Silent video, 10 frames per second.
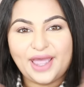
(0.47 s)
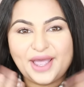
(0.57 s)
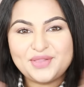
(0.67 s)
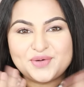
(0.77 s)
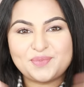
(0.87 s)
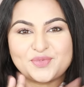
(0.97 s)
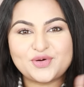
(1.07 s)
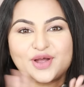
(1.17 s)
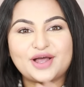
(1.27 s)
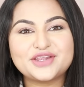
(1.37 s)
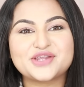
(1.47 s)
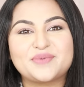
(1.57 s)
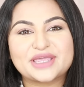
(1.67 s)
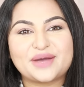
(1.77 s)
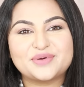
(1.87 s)
হ্যালো আপুরা
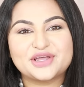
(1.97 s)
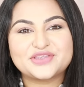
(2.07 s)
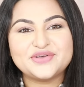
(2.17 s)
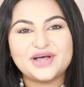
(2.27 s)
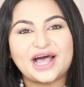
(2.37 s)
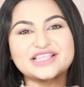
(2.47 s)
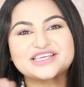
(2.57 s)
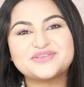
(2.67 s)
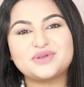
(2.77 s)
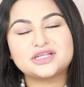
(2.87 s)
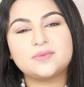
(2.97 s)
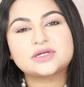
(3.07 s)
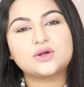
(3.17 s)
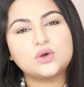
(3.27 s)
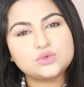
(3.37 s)
সবাই কেমন আছো আজকে চলে আসলাম
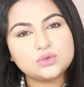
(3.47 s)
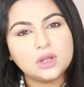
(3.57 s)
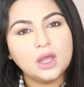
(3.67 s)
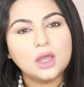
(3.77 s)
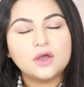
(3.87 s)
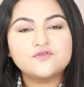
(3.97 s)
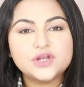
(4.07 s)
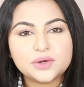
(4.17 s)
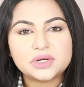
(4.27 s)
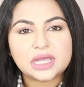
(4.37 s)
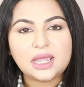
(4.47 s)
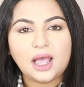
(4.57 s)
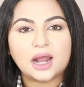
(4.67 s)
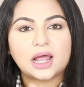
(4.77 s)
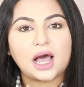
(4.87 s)
একটা নতুন ভিডিও নিয়ে
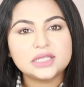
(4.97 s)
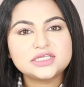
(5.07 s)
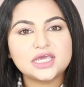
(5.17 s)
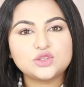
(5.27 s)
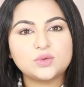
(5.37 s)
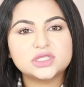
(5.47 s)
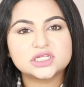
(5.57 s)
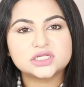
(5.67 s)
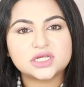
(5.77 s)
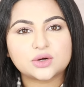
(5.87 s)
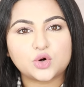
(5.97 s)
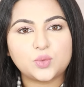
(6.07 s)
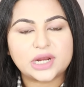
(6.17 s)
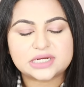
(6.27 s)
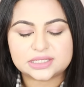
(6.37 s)
আর আজকে তোমাদের সাথে শেয়ার
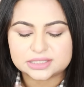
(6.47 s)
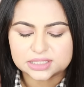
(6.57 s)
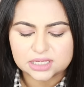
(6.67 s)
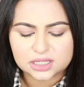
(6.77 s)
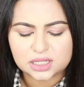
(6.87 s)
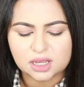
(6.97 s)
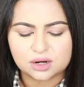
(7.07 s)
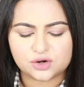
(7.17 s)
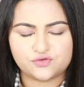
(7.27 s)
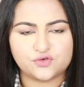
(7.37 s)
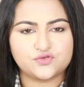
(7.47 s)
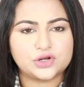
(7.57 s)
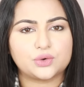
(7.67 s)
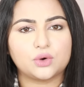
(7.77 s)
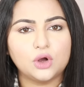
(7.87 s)
করবো একটা স্কিন কেয়ার রিভিউ
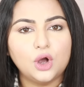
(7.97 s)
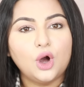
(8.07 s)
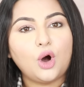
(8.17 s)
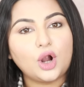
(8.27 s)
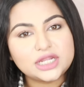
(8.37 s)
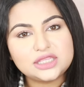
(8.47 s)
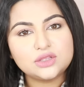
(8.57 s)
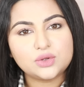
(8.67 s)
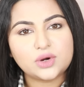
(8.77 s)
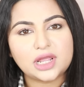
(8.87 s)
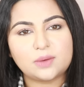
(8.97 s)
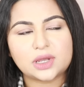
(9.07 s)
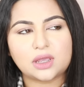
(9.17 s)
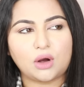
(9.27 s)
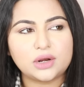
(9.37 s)
ভিডিও অনেক দিন ধরে
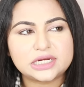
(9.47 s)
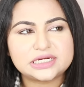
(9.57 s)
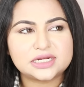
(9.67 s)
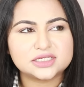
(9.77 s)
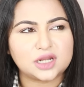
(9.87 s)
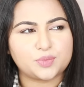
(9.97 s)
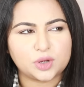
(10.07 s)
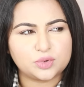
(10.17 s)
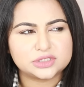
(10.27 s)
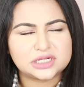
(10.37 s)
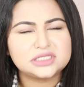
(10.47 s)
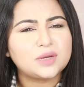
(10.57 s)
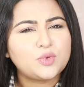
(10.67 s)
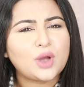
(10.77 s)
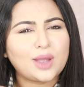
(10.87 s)
আমাকে অনেক টিনেজার আপুরা বলছিল
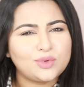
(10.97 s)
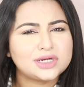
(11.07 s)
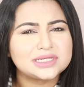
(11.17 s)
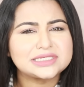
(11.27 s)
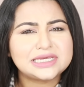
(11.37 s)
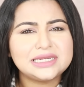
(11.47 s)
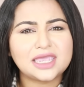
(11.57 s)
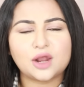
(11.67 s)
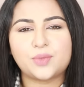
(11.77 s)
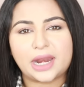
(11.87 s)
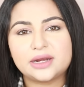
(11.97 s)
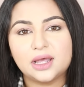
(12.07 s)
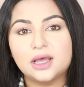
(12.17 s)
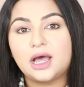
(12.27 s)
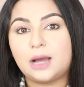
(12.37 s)
যে আপু এখন একটা স্কিন কেয়ার ব্র্যান্ড
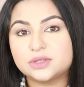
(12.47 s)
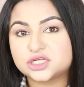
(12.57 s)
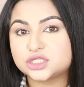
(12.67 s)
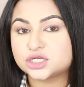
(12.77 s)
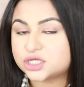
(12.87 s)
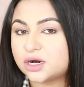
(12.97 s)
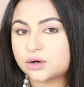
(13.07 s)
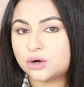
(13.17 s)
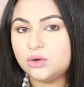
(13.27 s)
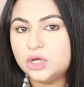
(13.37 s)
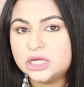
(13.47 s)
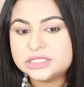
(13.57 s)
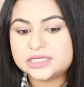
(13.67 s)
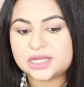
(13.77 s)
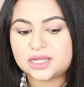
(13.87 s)
আমাদের সাথে শেয়ার করো
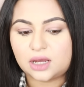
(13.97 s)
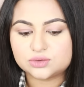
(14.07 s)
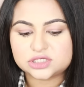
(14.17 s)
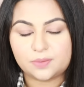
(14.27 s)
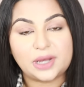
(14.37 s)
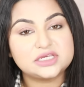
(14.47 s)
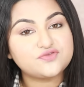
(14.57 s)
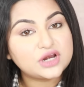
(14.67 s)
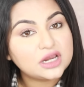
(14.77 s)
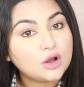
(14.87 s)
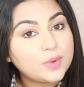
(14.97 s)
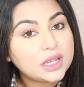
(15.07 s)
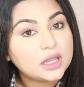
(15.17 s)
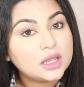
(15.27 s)
যেটা কিনা হচ্ছে বাজেট ফ্রেন্ডলি হবে